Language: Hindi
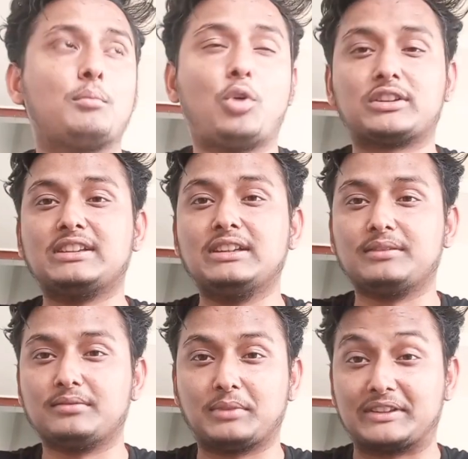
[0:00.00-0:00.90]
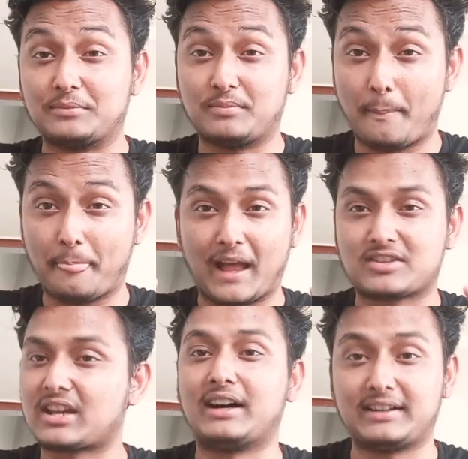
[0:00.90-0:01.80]
बहुत ही मतलब
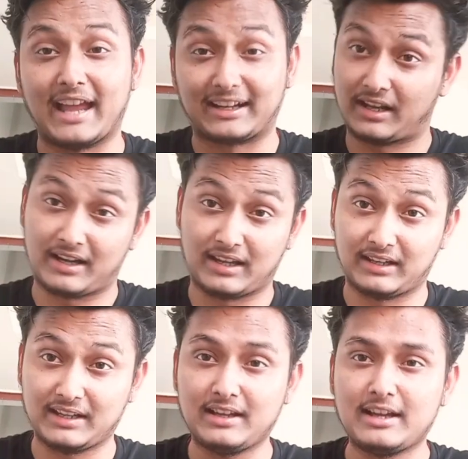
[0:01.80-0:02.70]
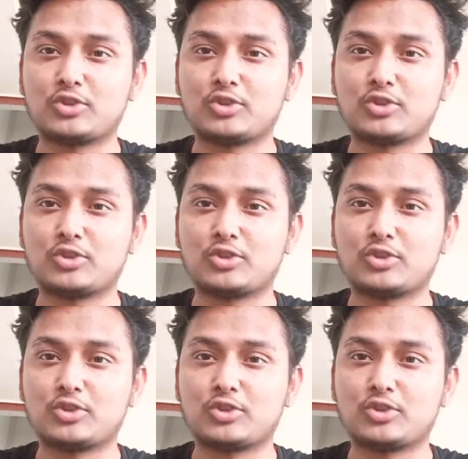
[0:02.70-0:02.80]
अच्छा एक्टर है ठीक है